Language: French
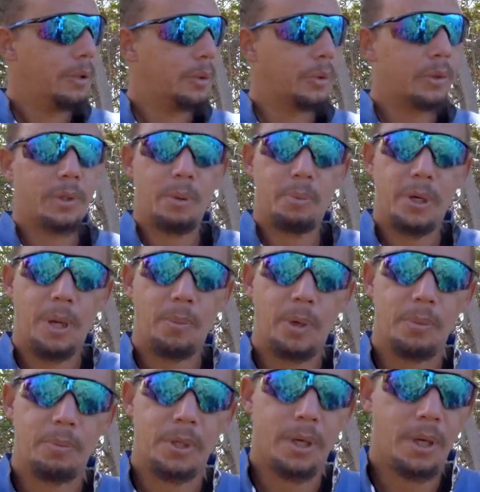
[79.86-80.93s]
Donc plaire
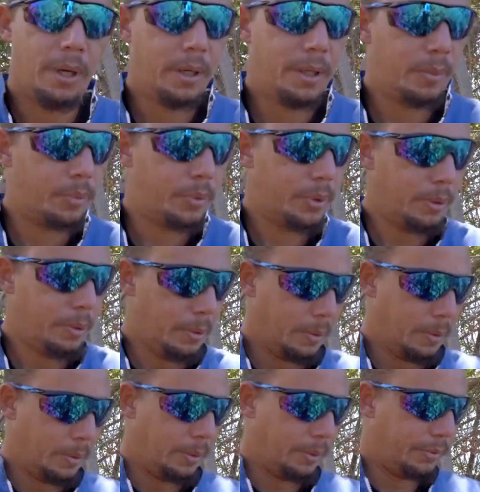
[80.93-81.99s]
moins bien. Et puis
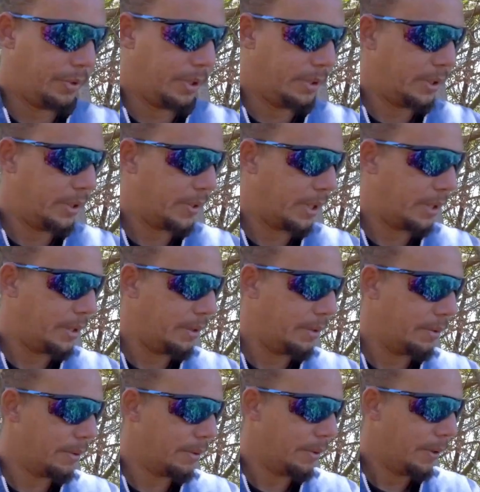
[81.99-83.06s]
euh, au fil des années,
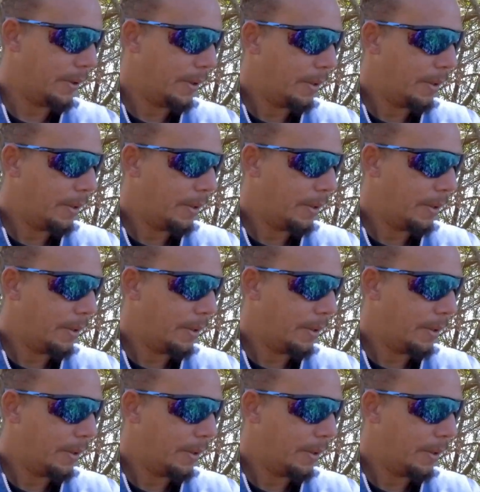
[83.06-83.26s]
elle